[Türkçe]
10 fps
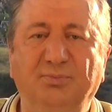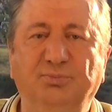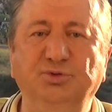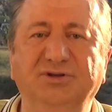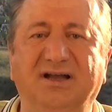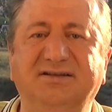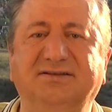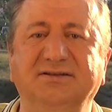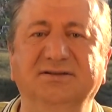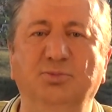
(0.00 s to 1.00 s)
Bu
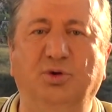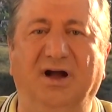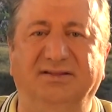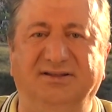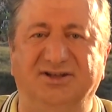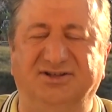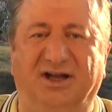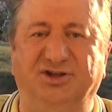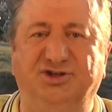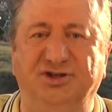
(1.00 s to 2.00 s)
nasıl
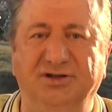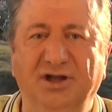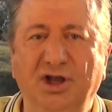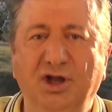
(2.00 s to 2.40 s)
mukaddesatçı?